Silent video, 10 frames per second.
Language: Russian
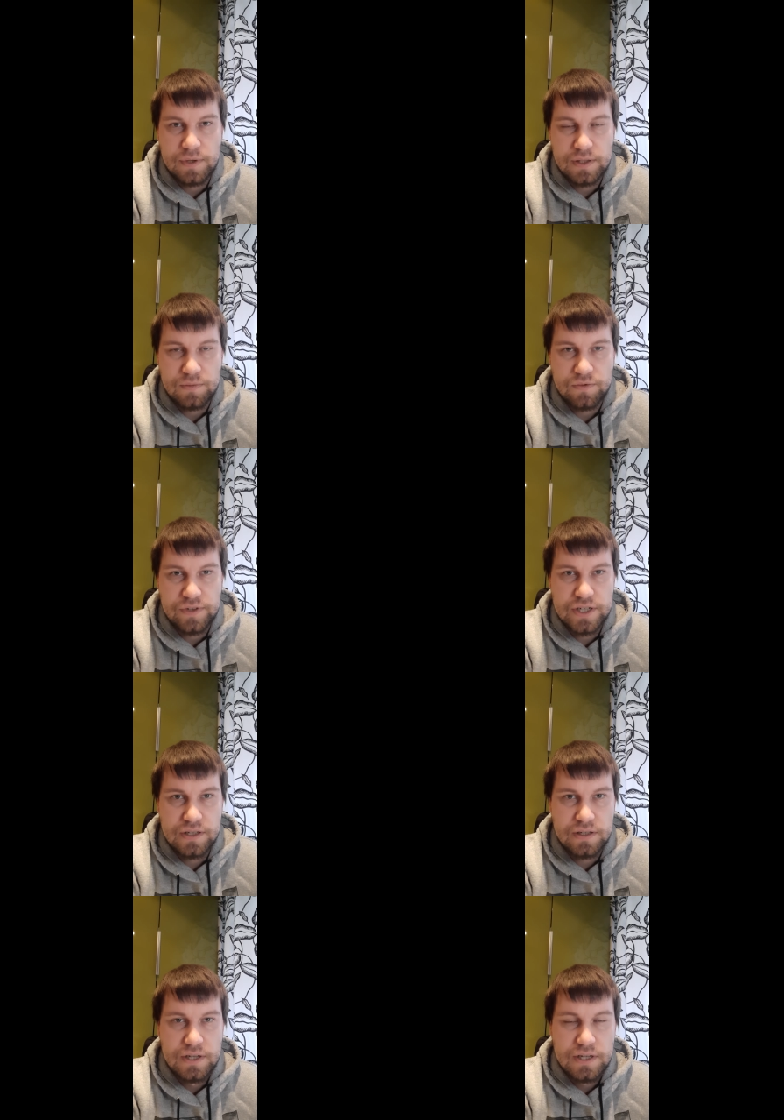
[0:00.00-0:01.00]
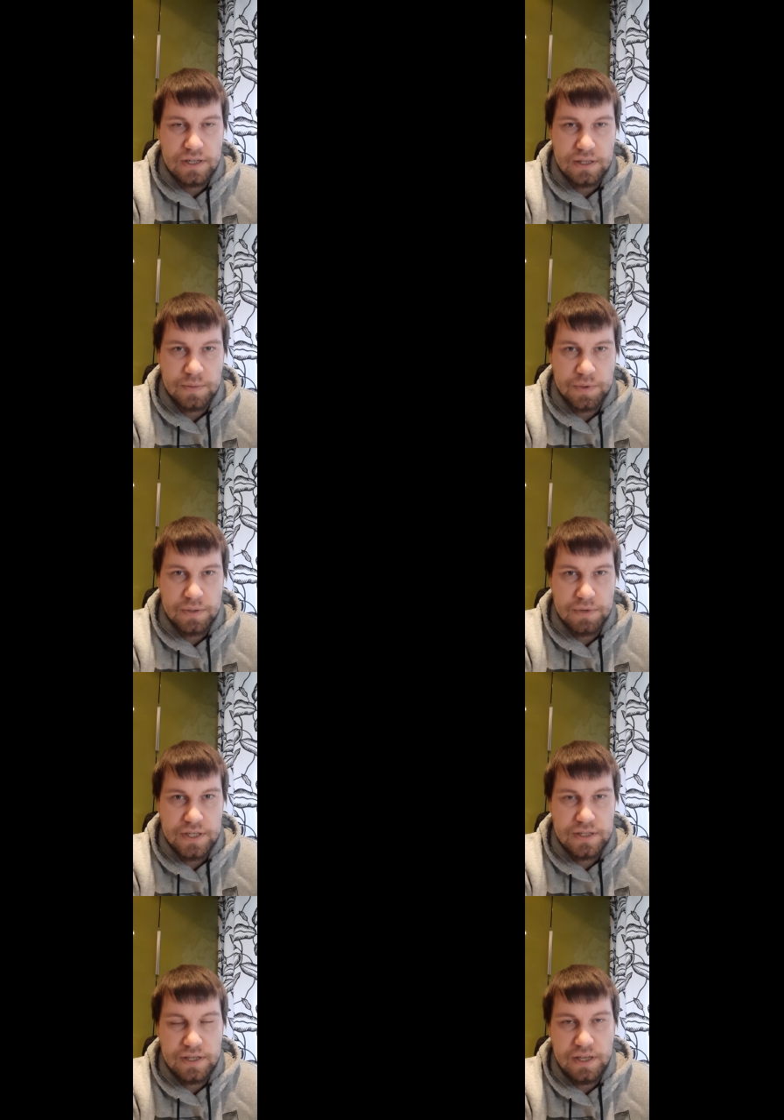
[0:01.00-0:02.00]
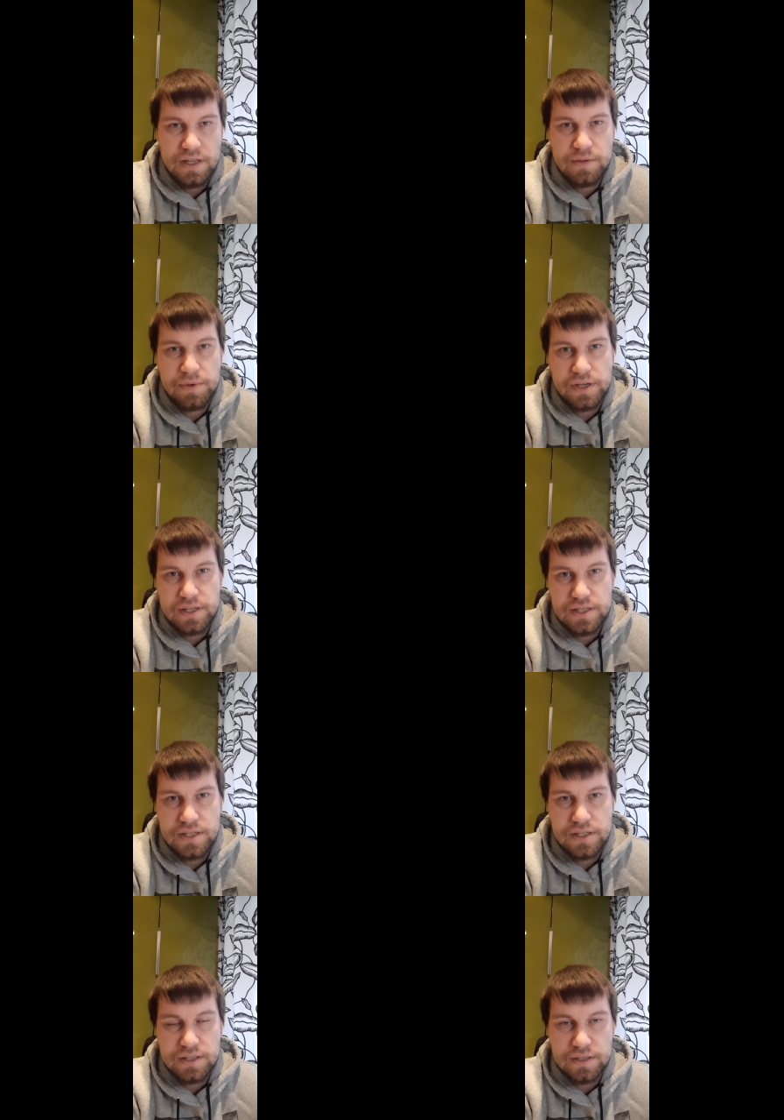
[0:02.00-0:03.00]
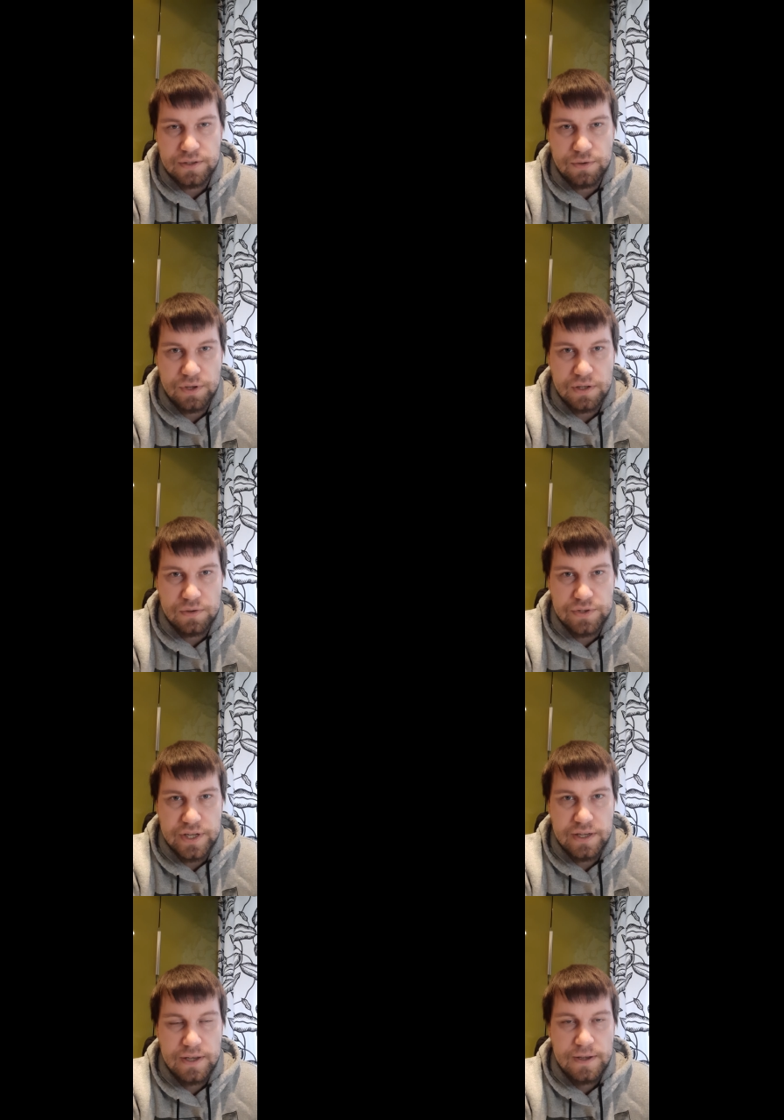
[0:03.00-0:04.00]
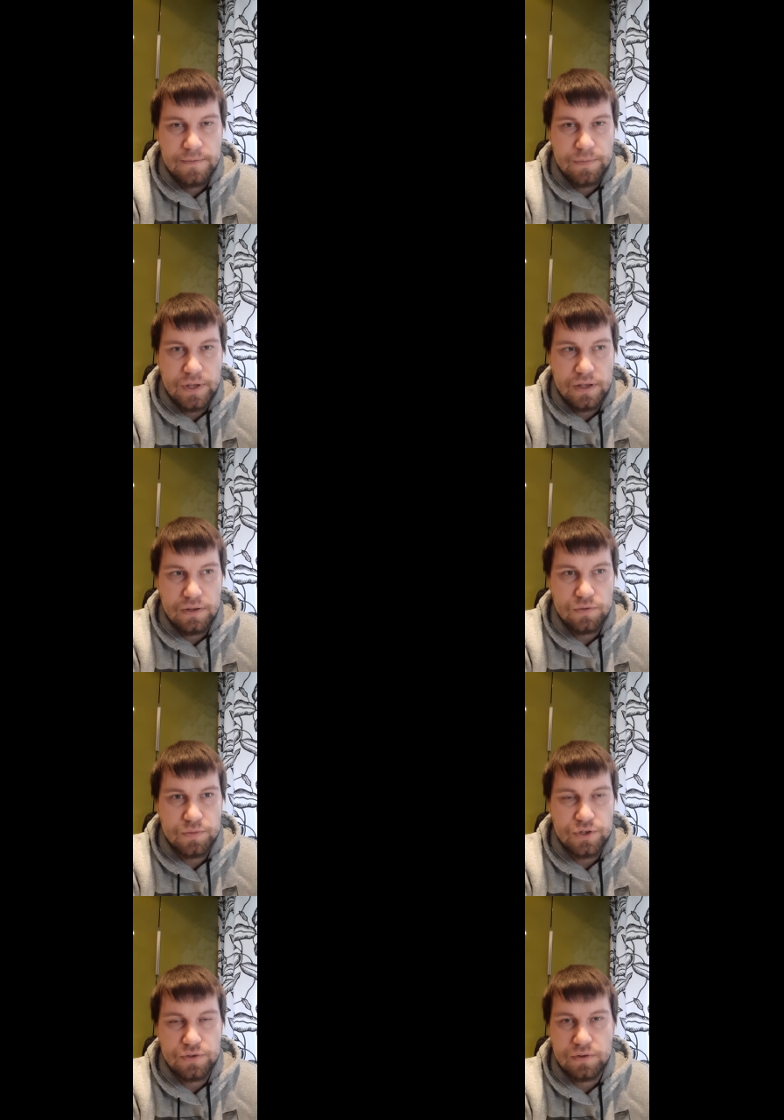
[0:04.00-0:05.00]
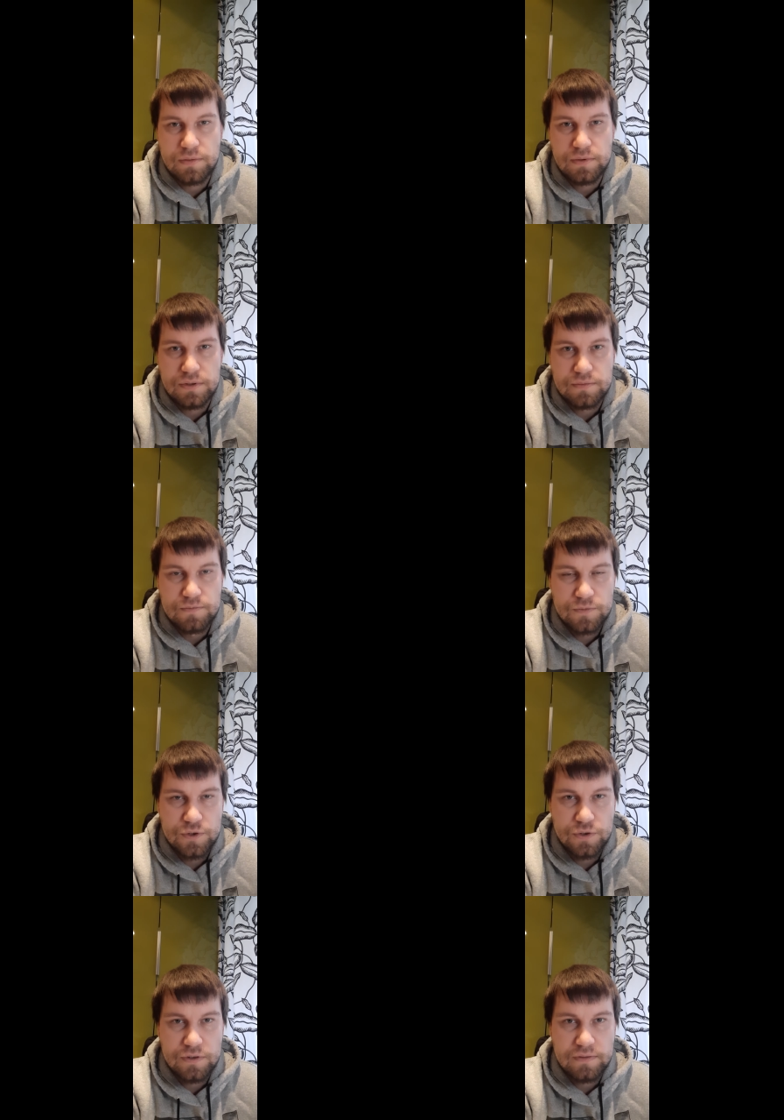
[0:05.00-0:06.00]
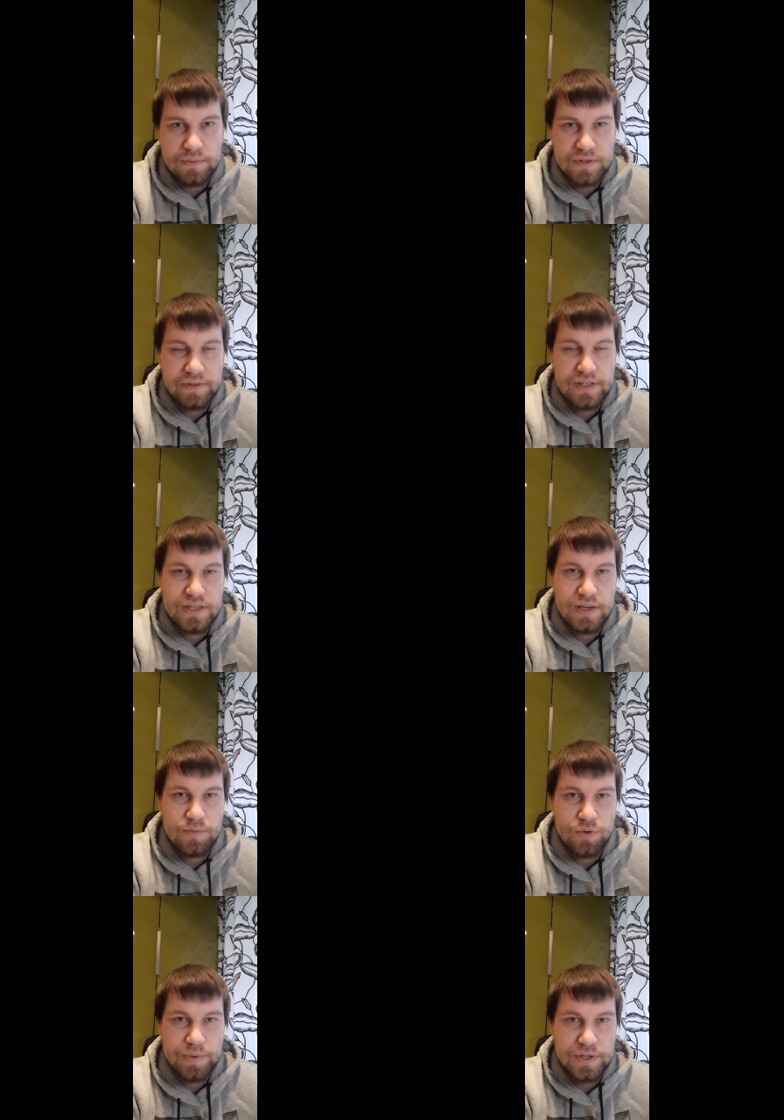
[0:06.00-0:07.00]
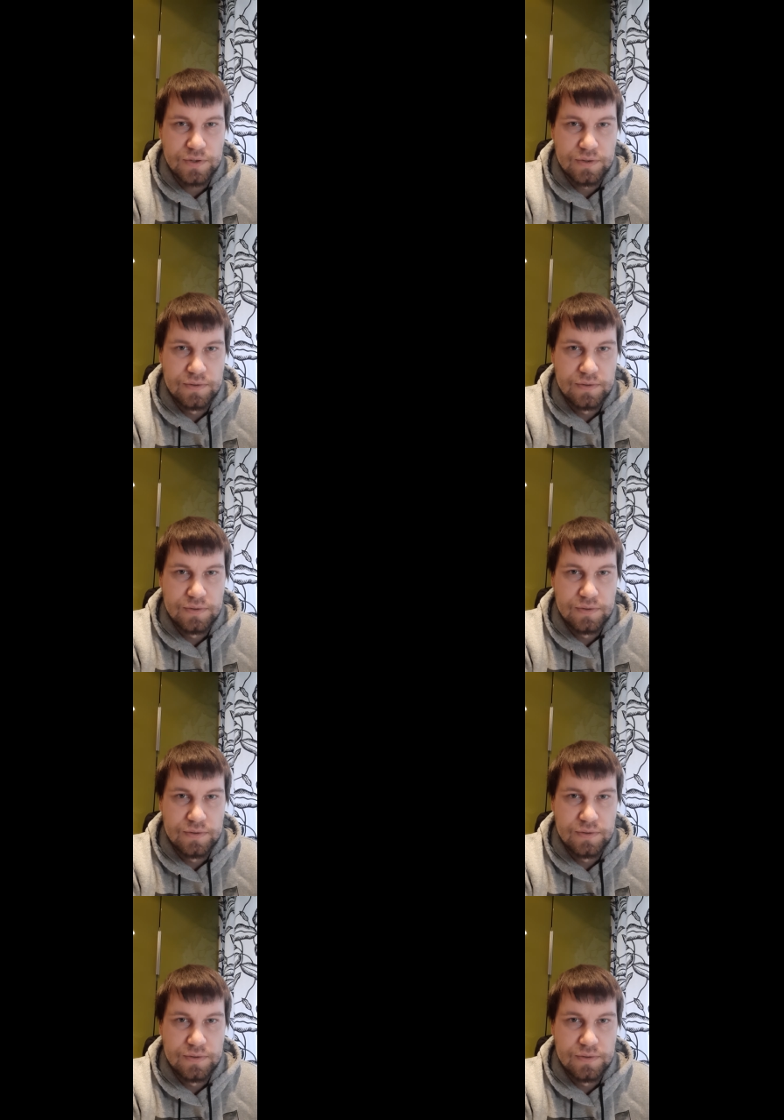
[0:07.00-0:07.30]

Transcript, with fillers: поэтому важно это понимать и не переносить это на других людей и думать, что как бы, что-то вам с неба упадет.